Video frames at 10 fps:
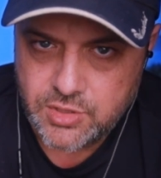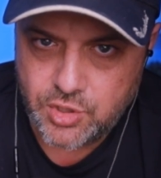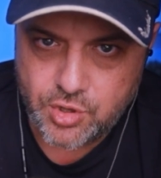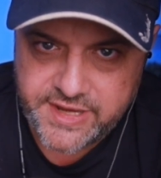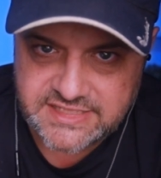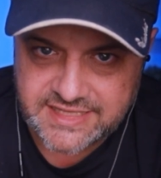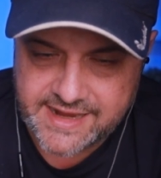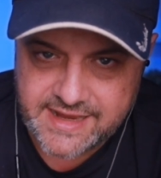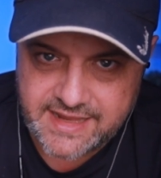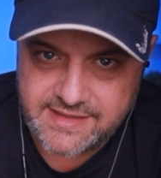no es
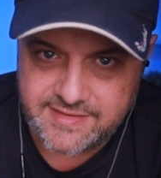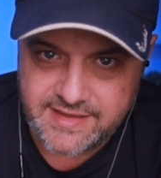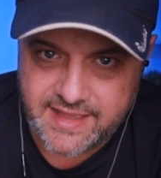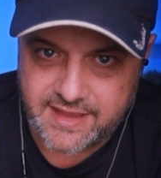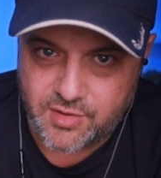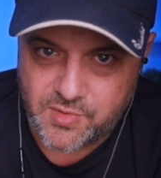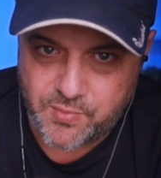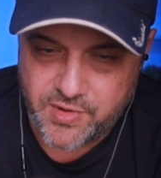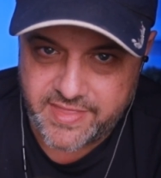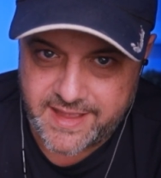tan crítica como
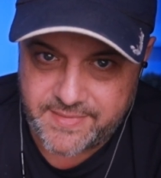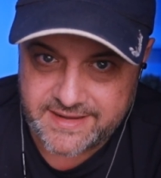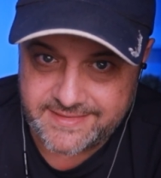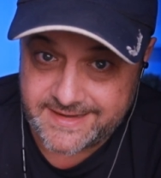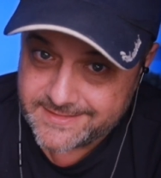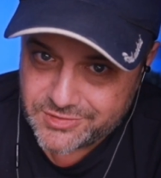pueda aparentar.